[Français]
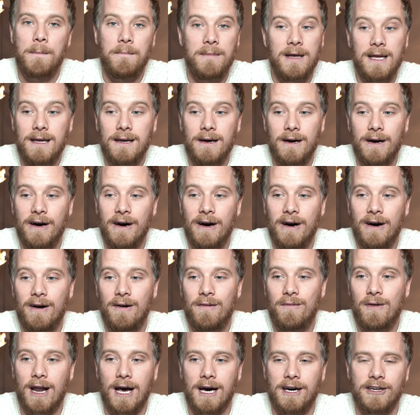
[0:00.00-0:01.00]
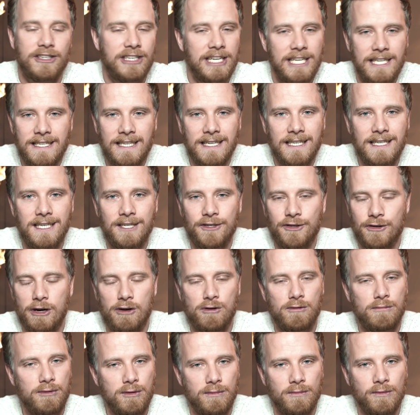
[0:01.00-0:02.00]
Mais voilà, j'ai essayé, je suis
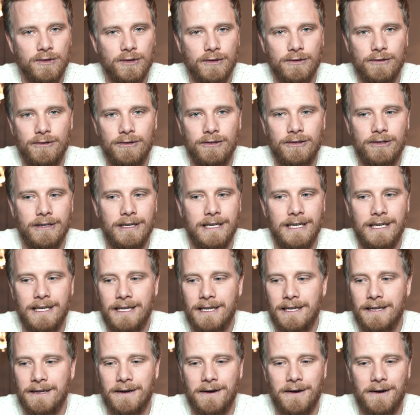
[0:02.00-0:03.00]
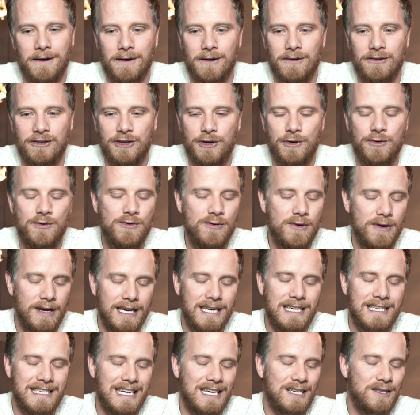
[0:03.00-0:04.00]
allé au bout de mon truc, et euh, j'ai eu
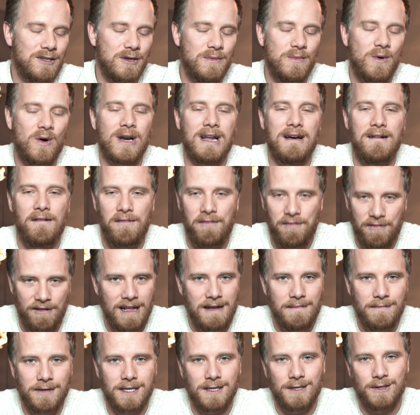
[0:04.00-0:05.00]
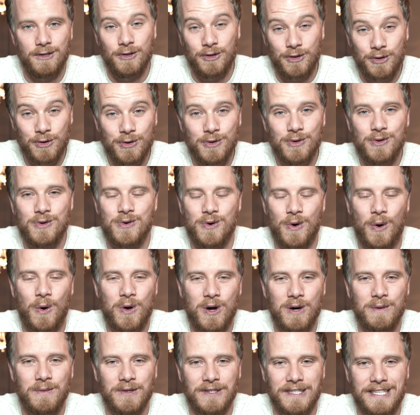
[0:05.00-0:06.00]
exactement la flemme de
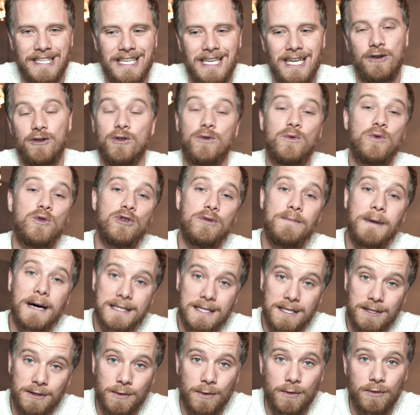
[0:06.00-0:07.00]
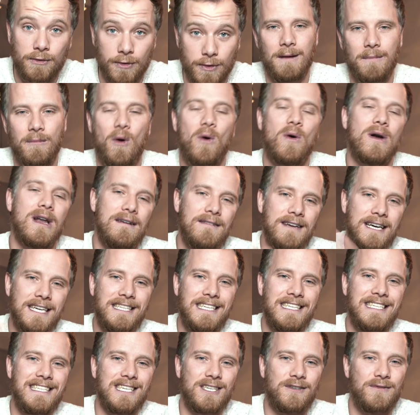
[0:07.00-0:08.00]
recommencer. Du coup, je suis parti sur autre chose. Bon, la
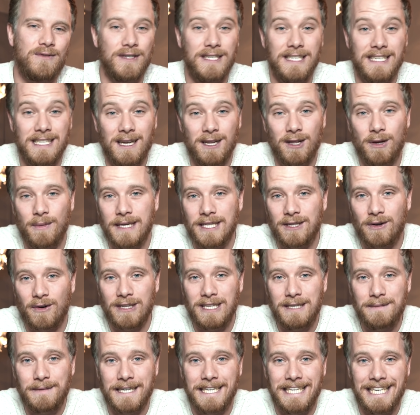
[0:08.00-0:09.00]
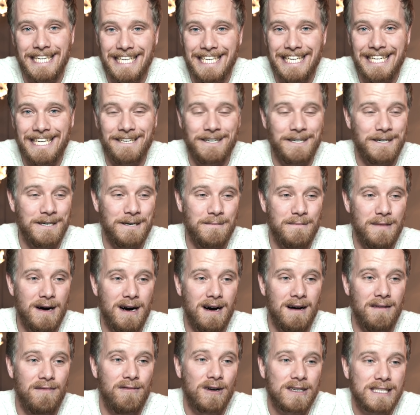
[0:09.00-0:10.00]
vérité, c'est que je faisais ça dans mes temps libres et euh,
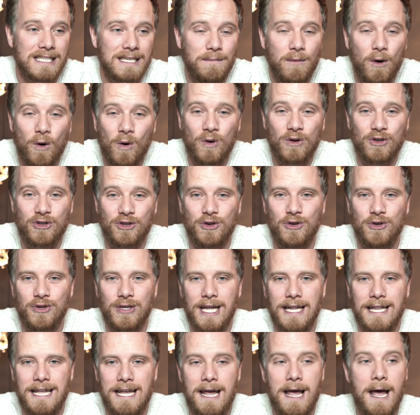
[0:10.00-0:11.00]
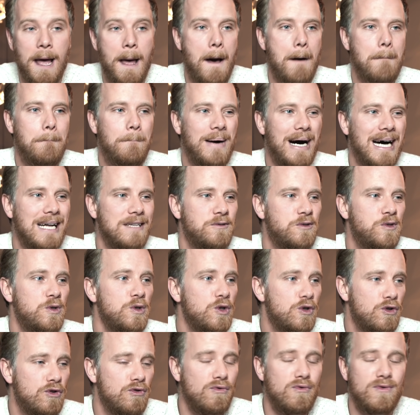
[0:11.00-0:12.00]
bah, forcément, je ne gagnais pas
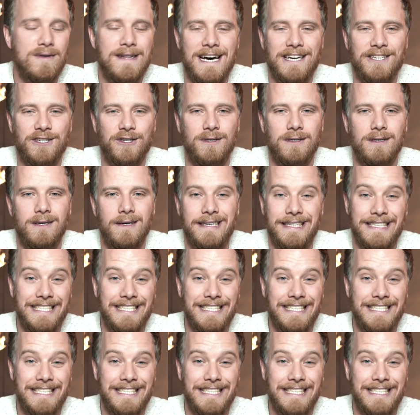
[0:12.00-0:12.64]
du tout d'argent.